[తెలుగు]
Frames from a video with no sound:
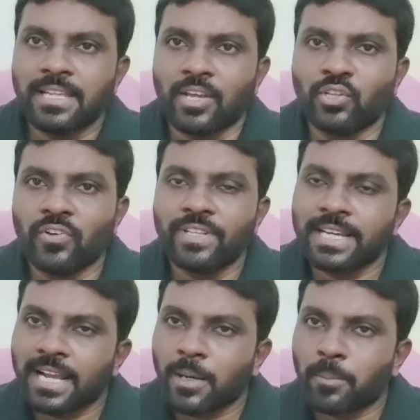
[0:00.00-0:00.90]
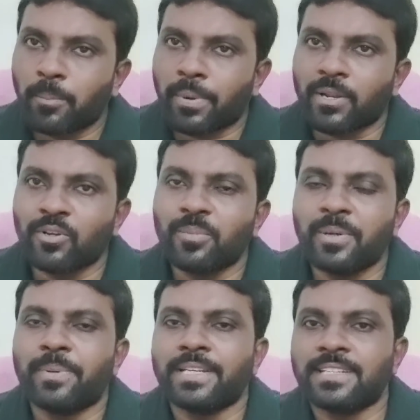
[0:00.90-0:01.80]
ఏదో విధంగా ప్రలోభ
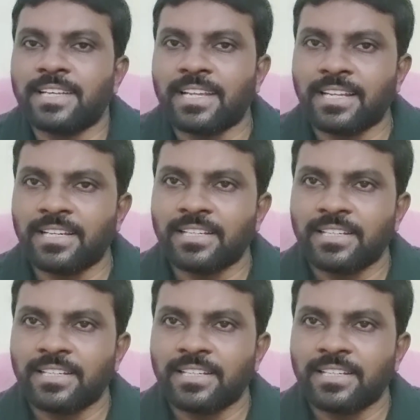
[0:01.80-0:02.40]
పెట్టి అయినా